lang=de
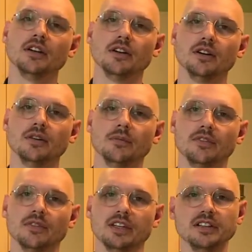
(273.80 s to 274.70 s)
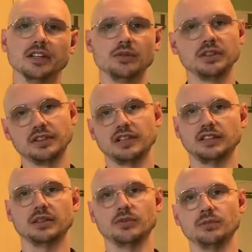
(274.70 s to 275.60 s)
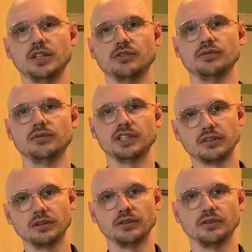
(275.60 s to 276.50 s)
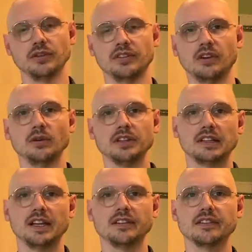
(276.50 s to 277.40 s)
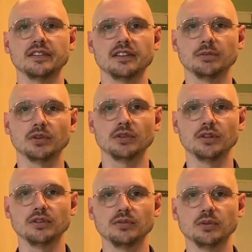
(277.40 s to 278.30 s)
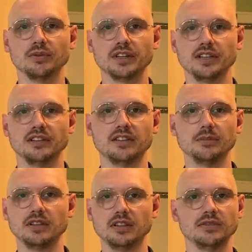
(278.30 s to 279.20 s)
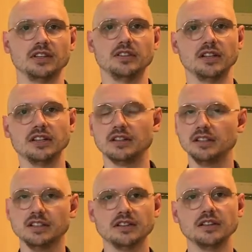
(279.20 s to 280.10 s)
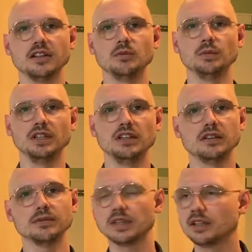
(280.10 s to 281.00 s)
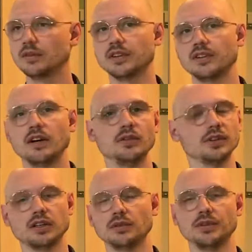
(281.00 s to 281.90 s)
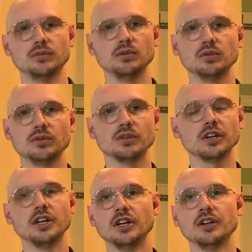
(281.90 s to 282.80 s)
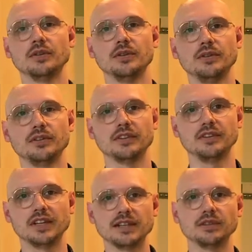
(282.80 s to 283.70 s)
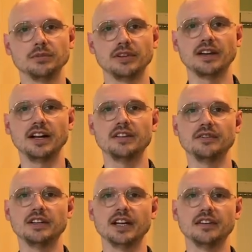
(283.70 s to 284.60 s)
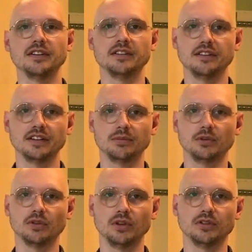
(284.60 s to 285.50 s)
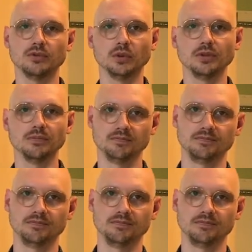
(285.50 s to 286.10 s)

ähm, weil die natürlich gesagt haben, so Mensch, wir können uns das auch nicht leisten, das betreute Wohnen. Deine gesamte Liquidität liegt in der Immobilie, verkauf das Haus, verkauf die Wohnung und äh, davon bezahlen wir dann das betreute Wohnen.